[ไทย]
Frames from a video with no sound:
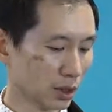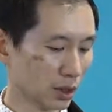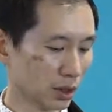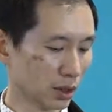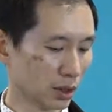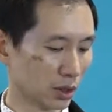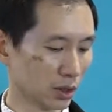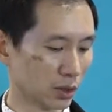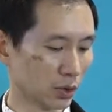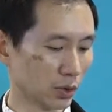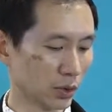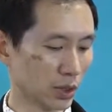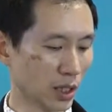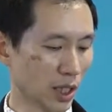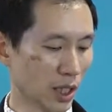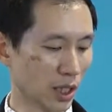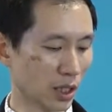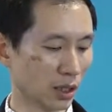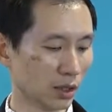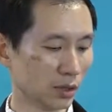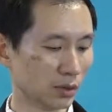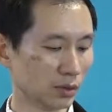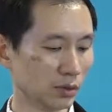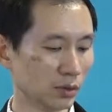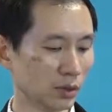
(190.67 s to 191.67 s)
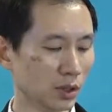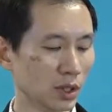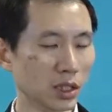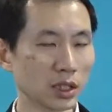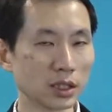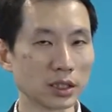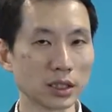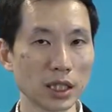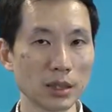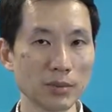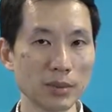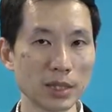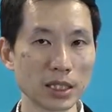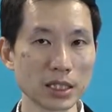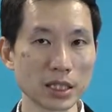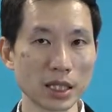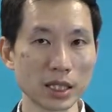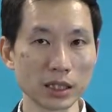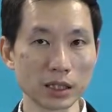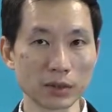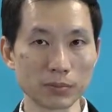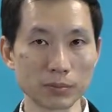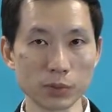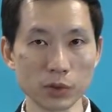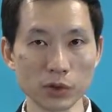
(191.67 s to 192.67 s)
ก็ส่วนใหญ่แล้ว ถ้าไปใช้
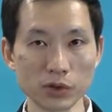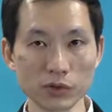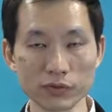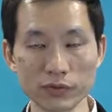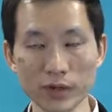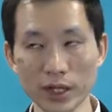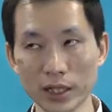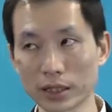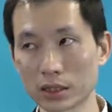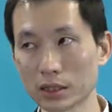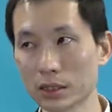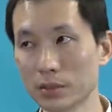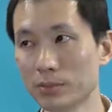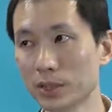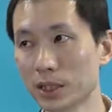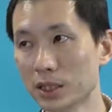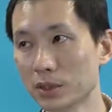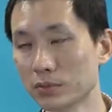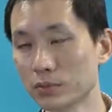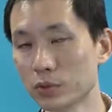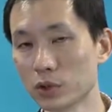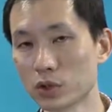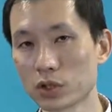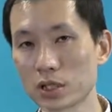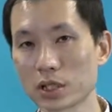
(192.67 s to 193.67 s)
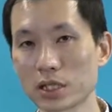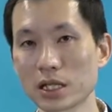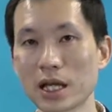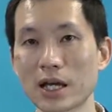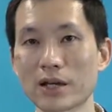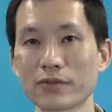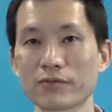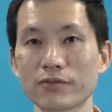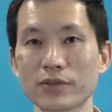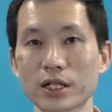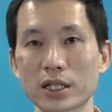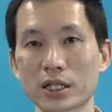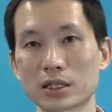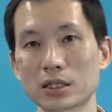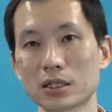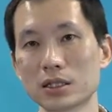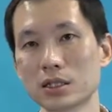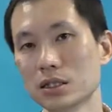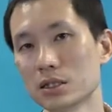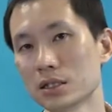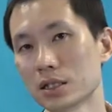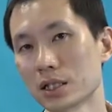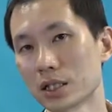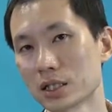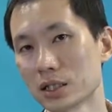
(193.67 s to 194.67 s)
กับพวกแฟลชที่เป็นพวกสลับแฟลช
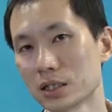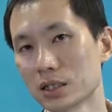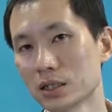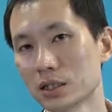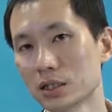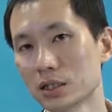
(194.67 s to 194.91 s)
ที่ใช้